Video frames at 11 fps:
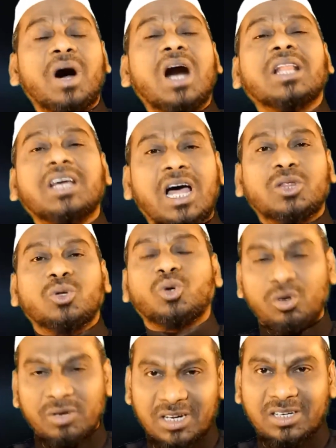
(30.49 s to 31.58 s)
பாதுகாத்து
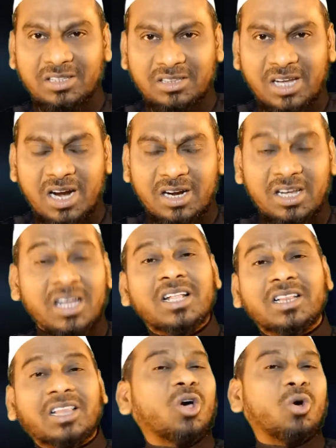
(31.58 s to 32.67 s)
கொள்வதற்குத்தான்
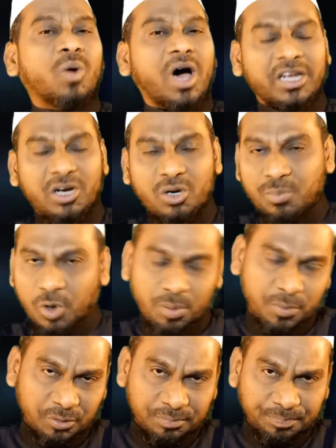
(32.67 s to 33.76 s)
தக்குவா என்று
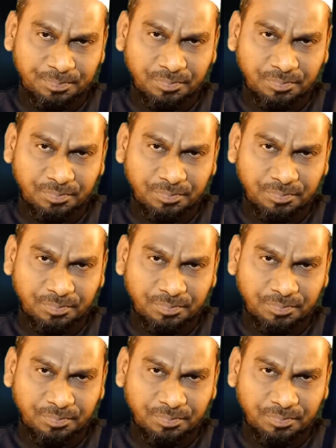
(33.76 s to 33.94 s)
பொருள்படும்